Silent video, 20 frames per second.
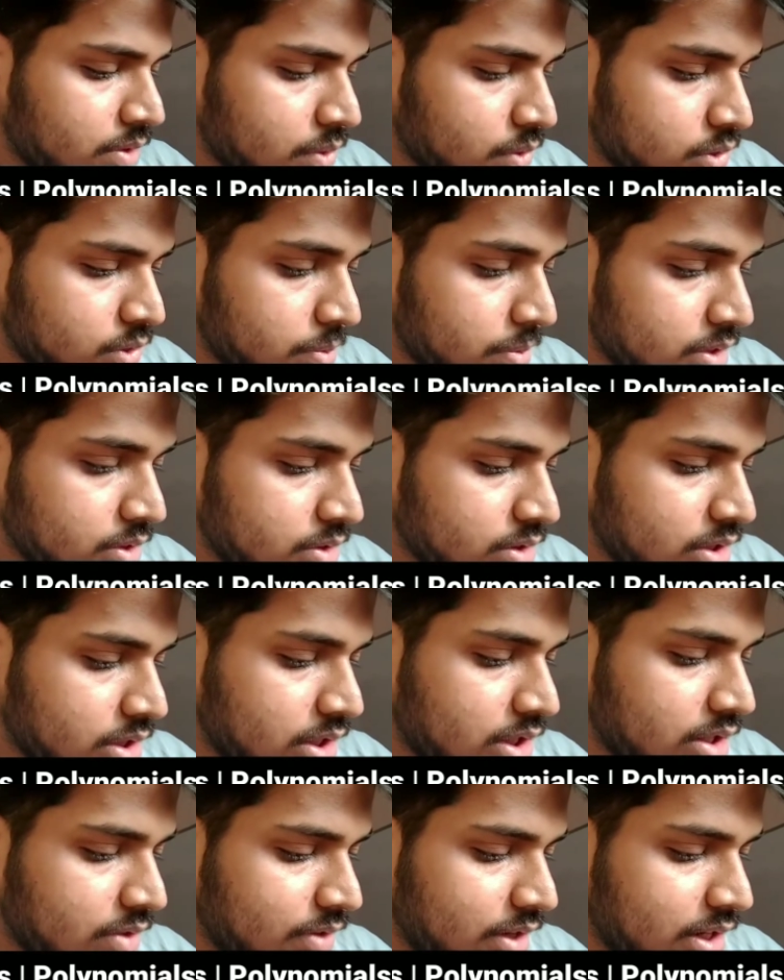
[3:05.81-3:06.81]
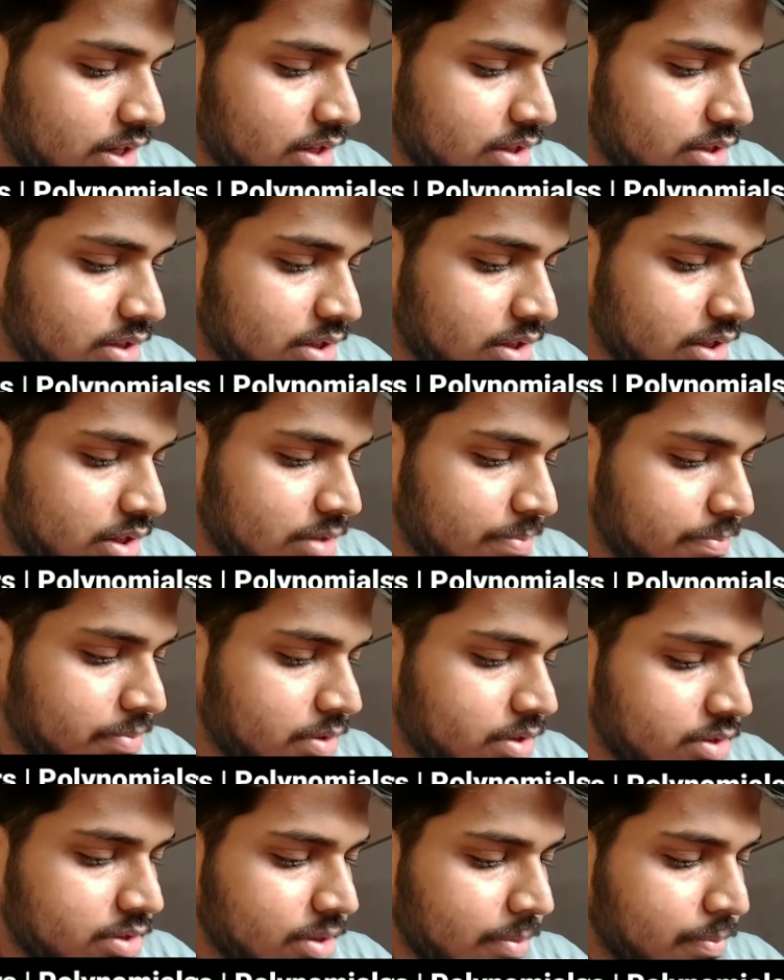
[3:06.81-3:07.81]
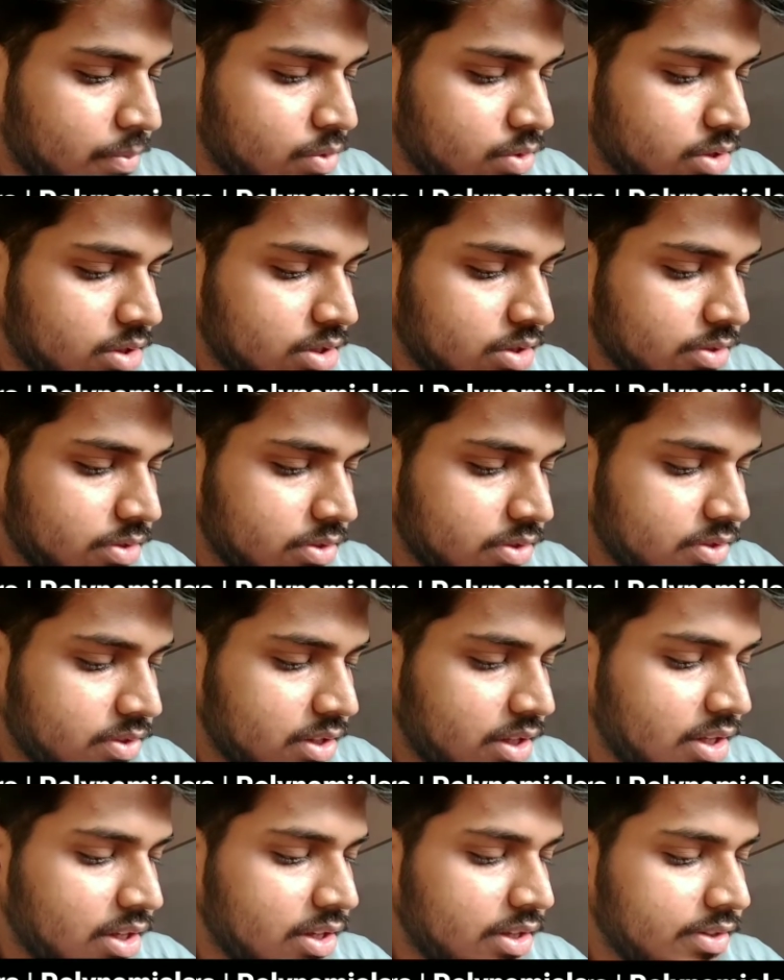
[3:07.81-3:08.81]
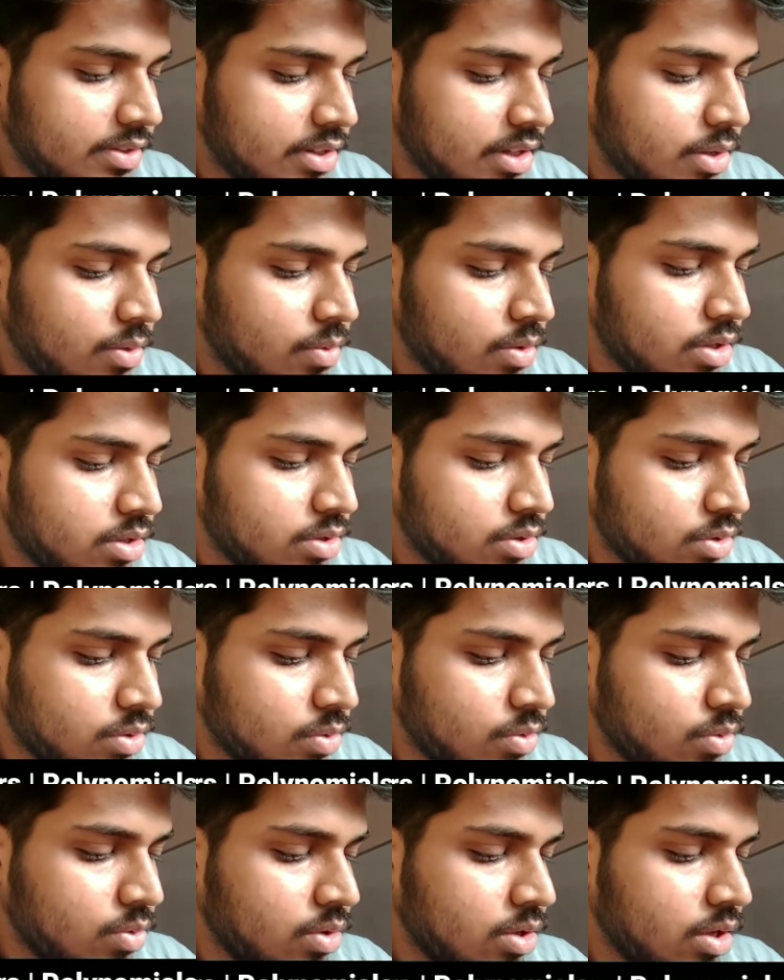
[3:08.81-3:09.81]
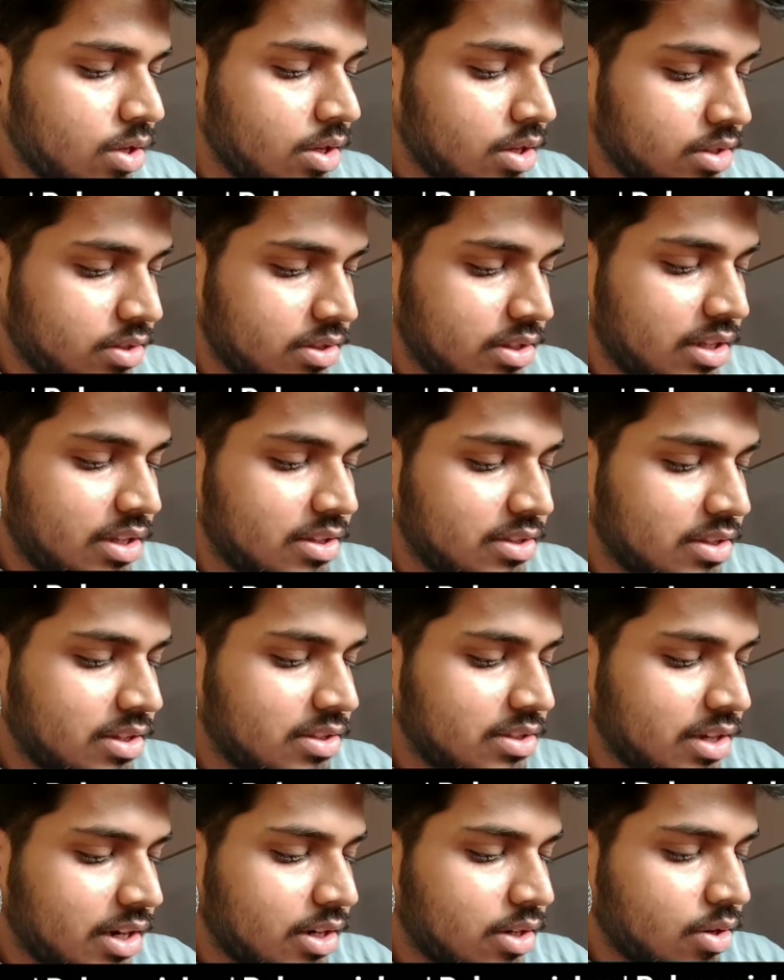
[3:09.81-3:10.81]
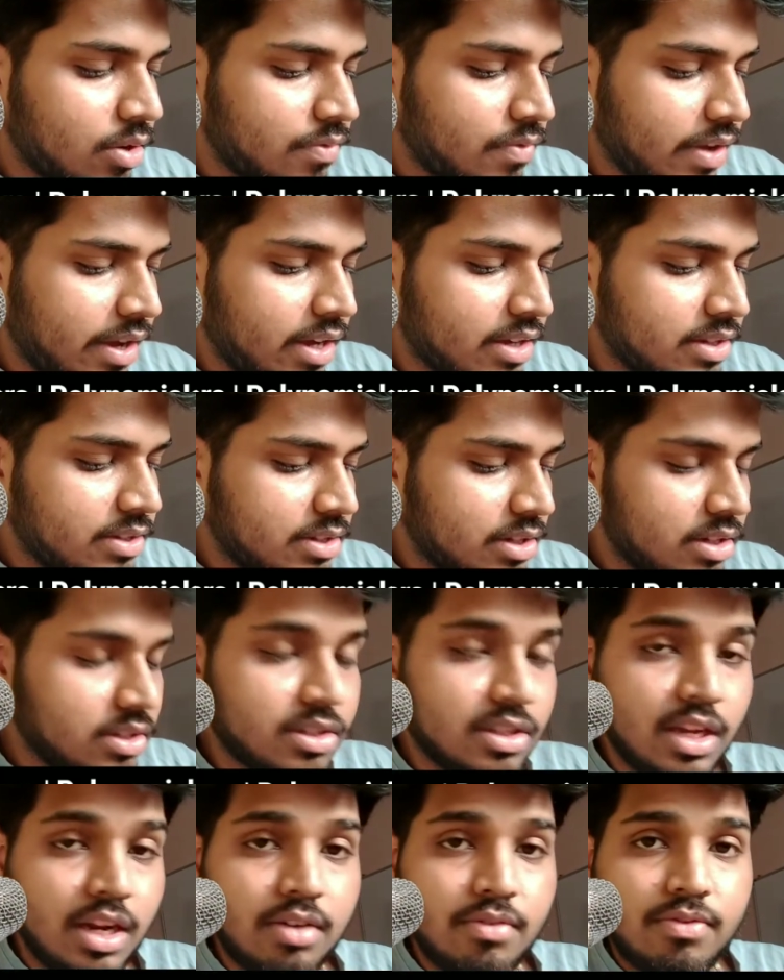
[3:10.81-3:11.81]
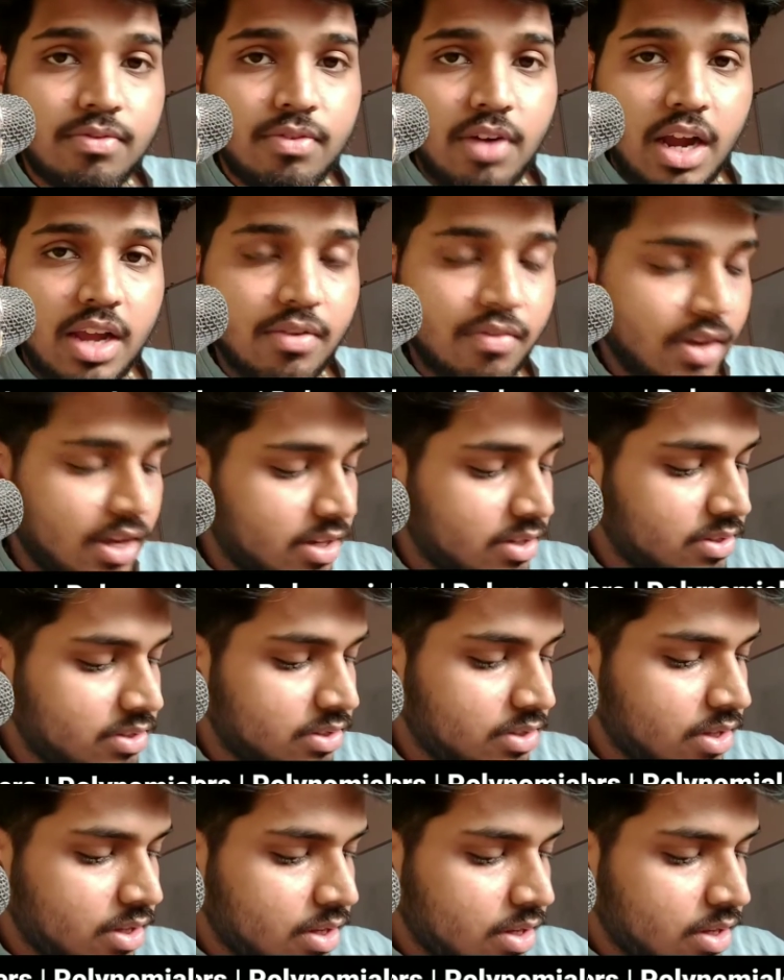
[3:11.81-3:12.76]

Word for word: उसमें जो थर्ड वाला है थर्ड सब क्वेश्चन सी इज इक्वल्स टू सी इज द सेट ऑफ एक्स सच दैट फाइव एक्स